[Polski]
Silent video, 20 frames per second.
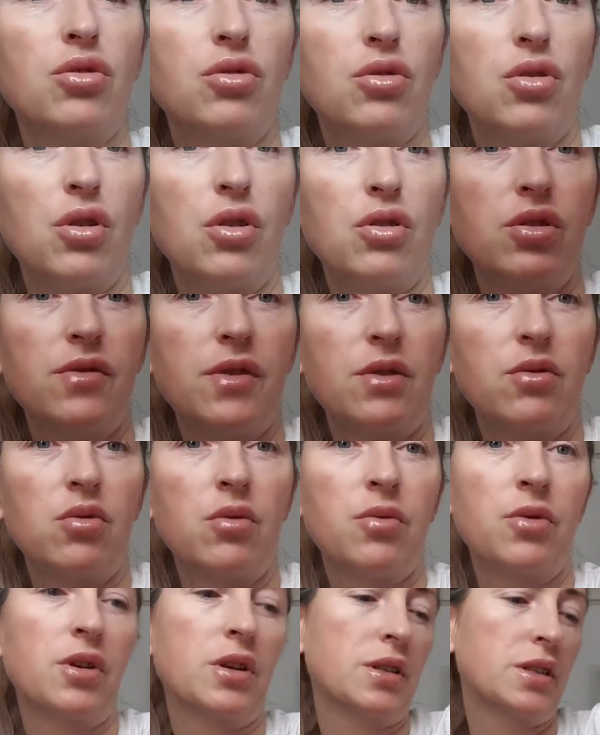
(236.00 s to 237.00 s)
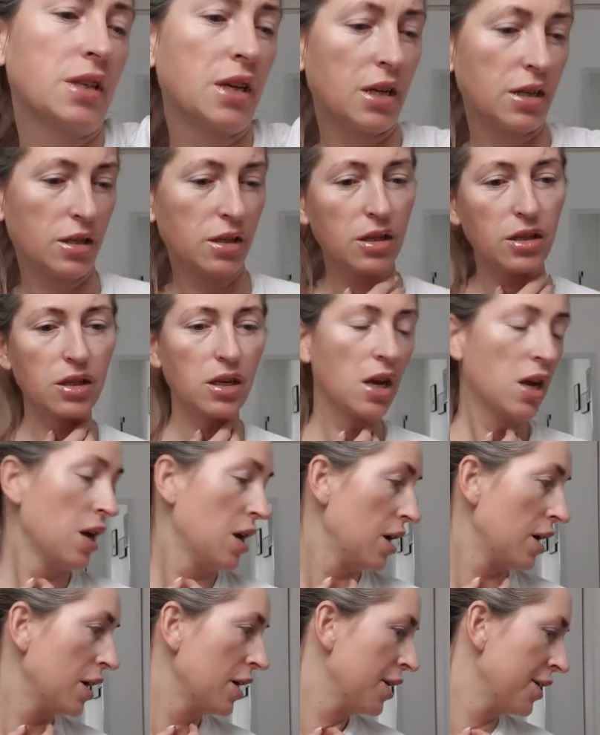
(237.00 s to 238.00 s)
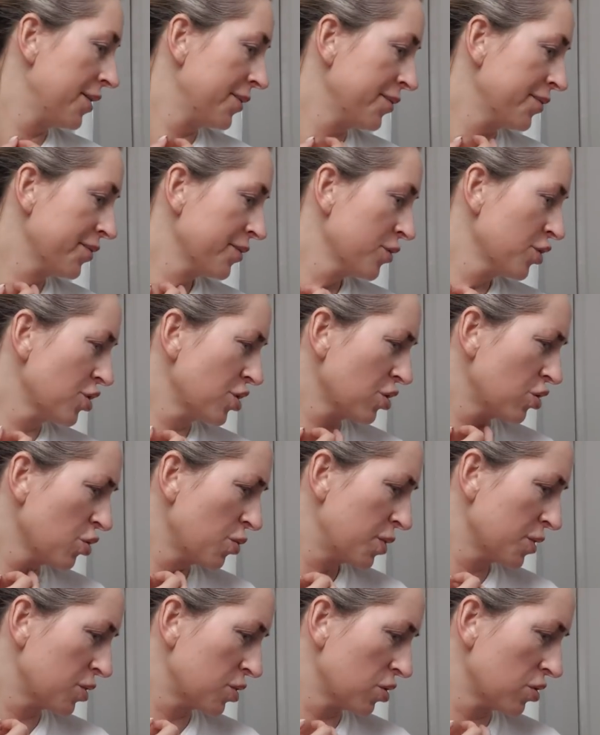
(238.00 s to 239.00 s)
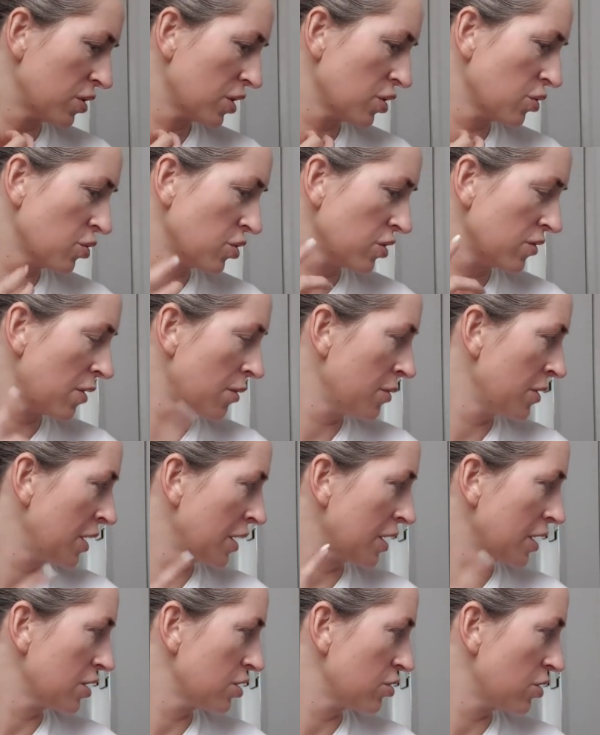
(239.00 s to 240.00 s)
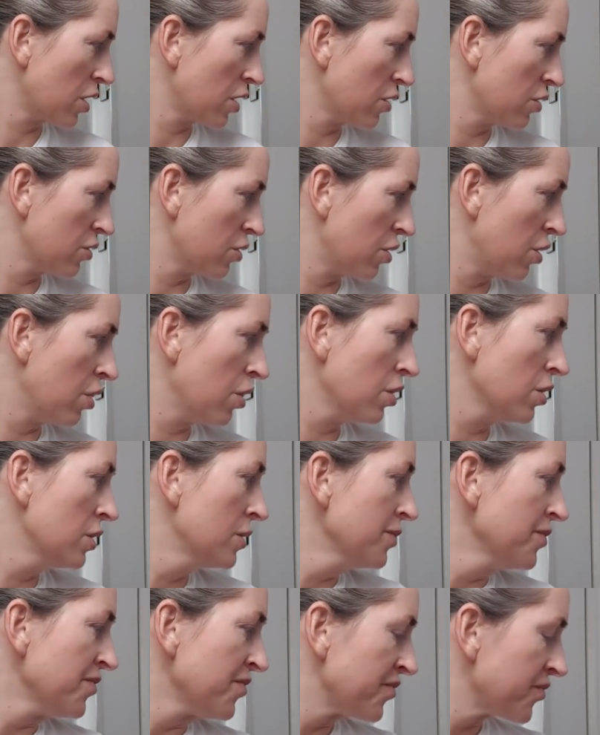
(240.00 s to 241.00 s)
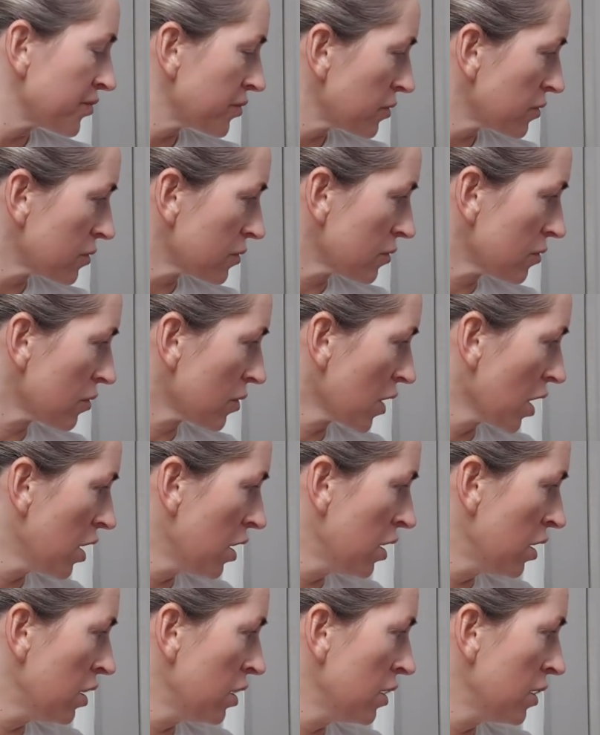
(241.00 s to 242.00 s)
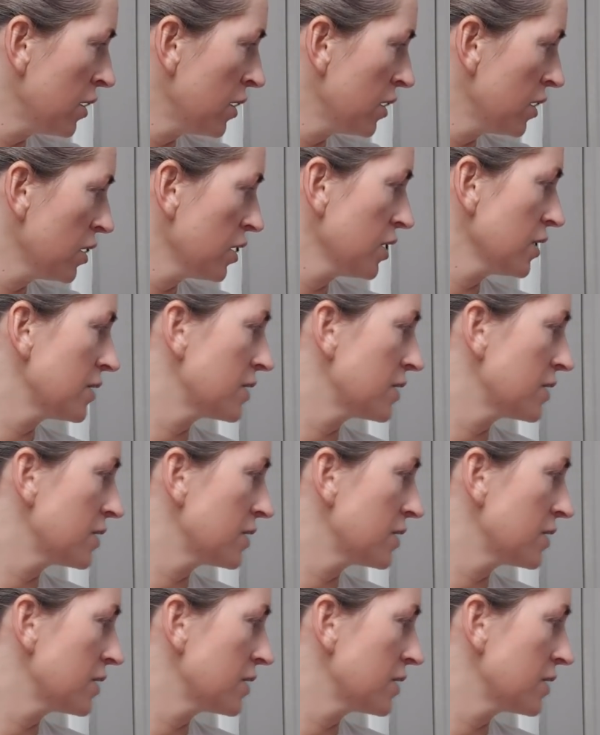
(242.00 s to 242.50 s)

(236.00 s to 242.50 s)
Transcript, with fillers: to to, światło mogę zgasić. Um, muszę tu posprzątać, muszę Wam nagrać try on haul. E,